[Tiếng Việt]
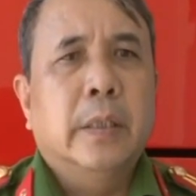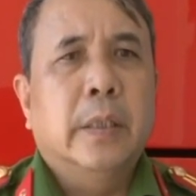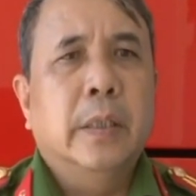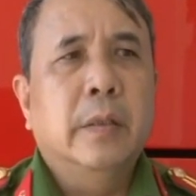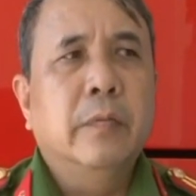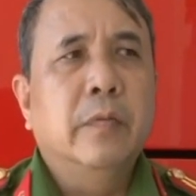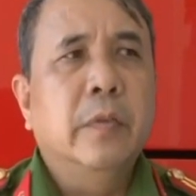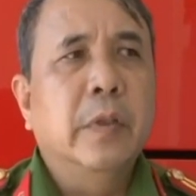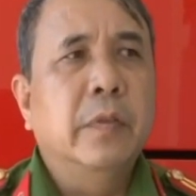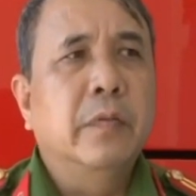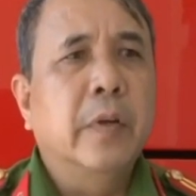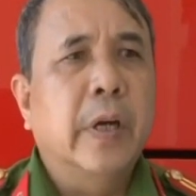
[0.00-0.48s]

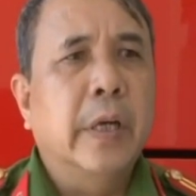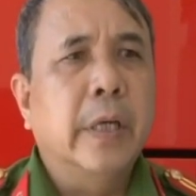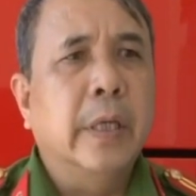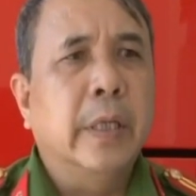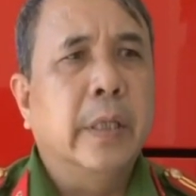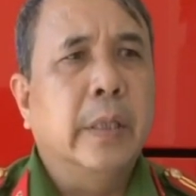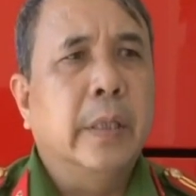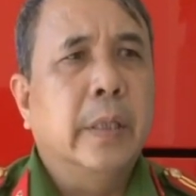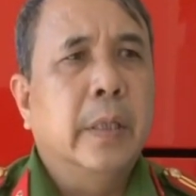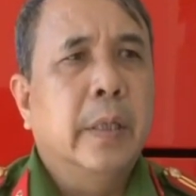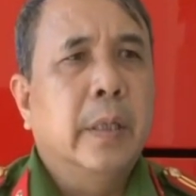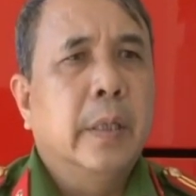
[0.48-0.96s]
Chính vì
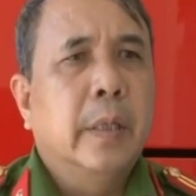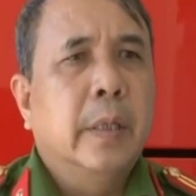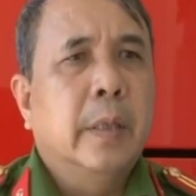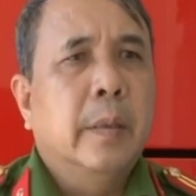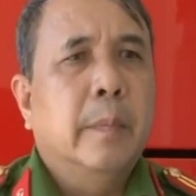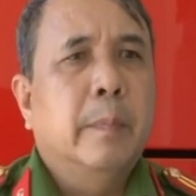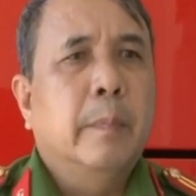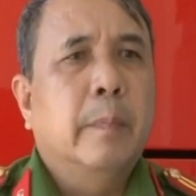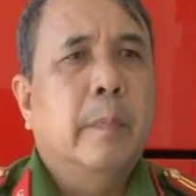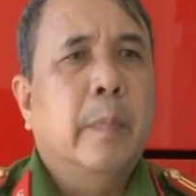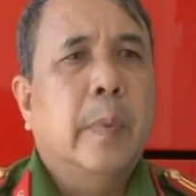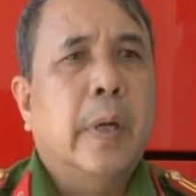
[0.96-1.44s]
vậy
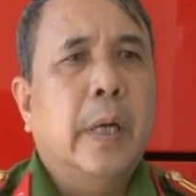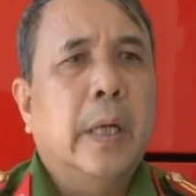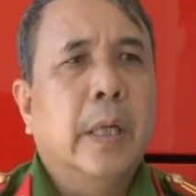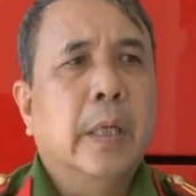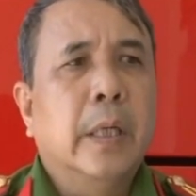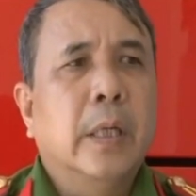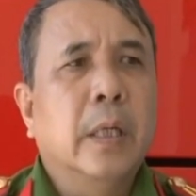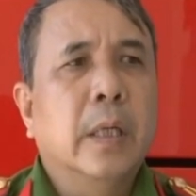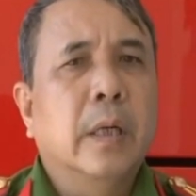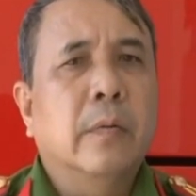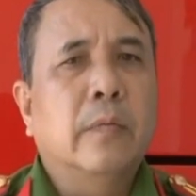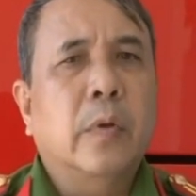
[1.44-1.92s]
mà
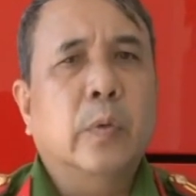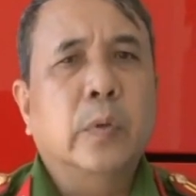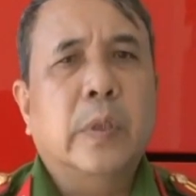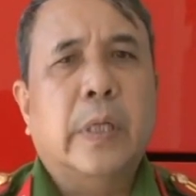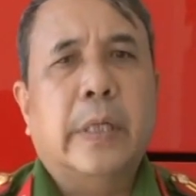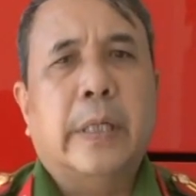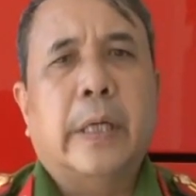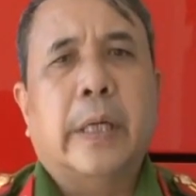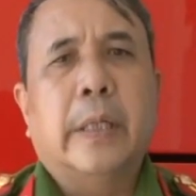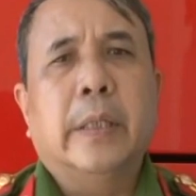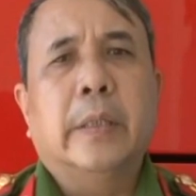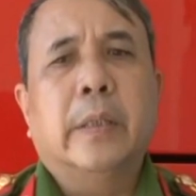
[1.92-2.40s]
lực lượng phòng
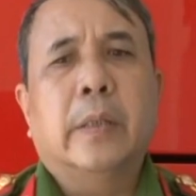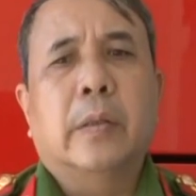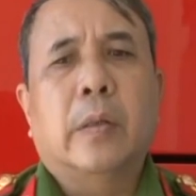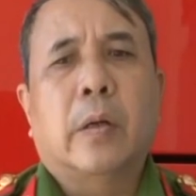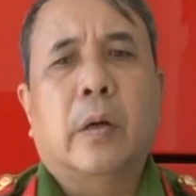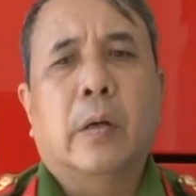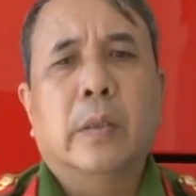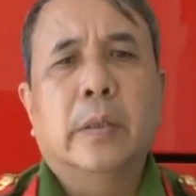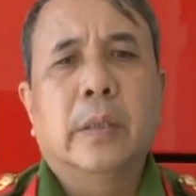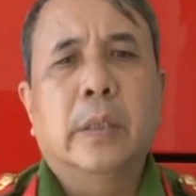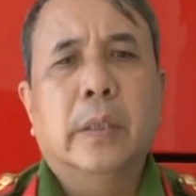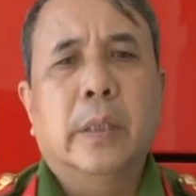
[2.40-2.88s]
cháy cháy
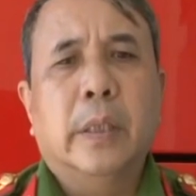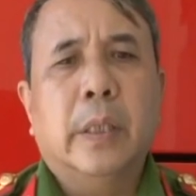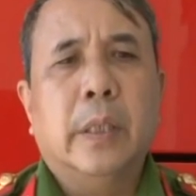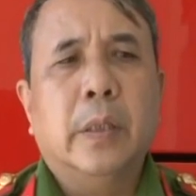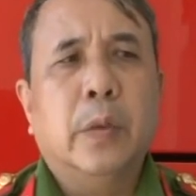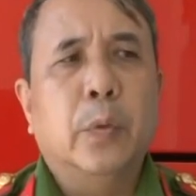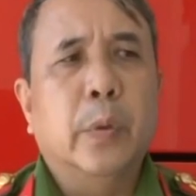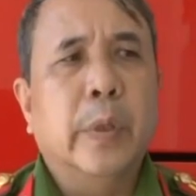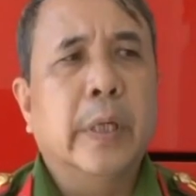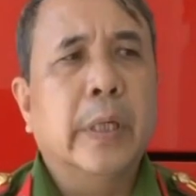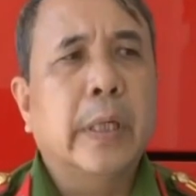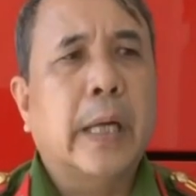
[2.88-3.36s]
có những
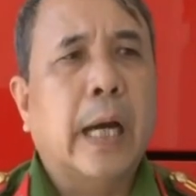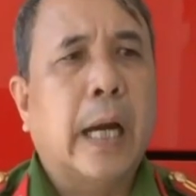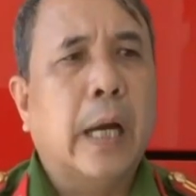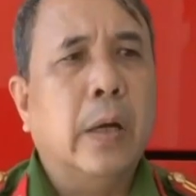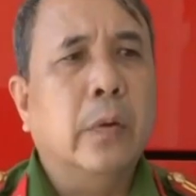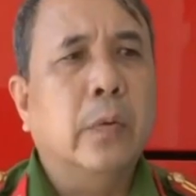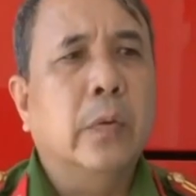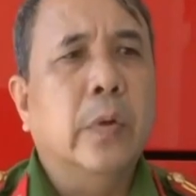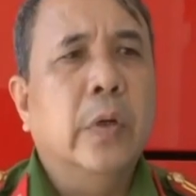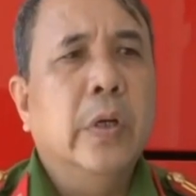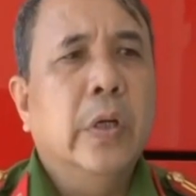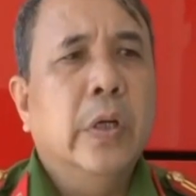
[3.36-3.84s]
cái khuyến
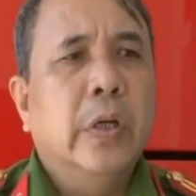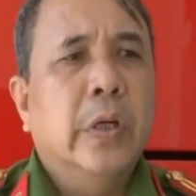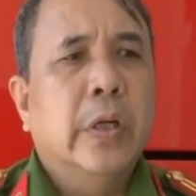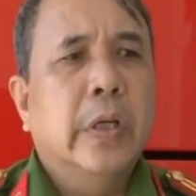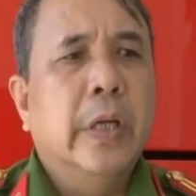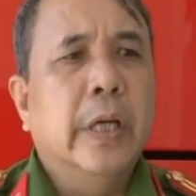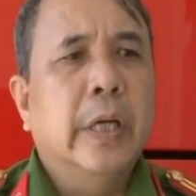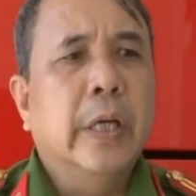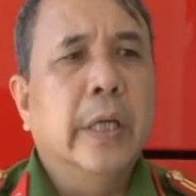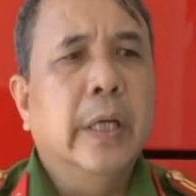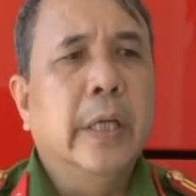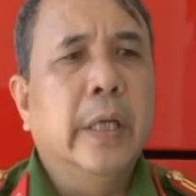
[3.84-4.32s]
cáo,
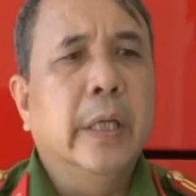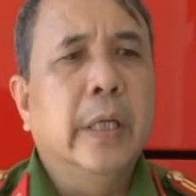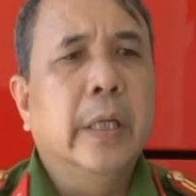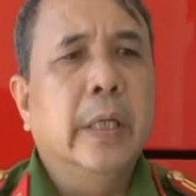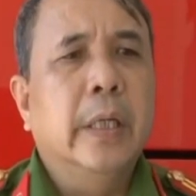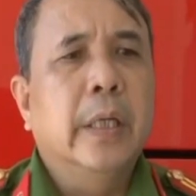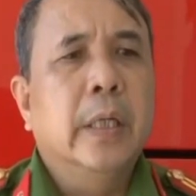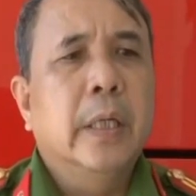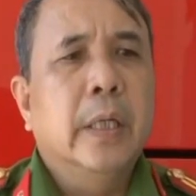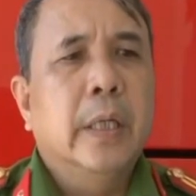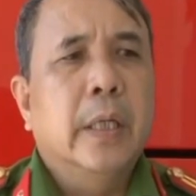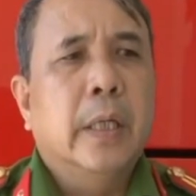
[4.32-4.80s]
đề
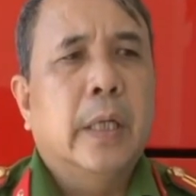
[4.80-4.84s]
nghị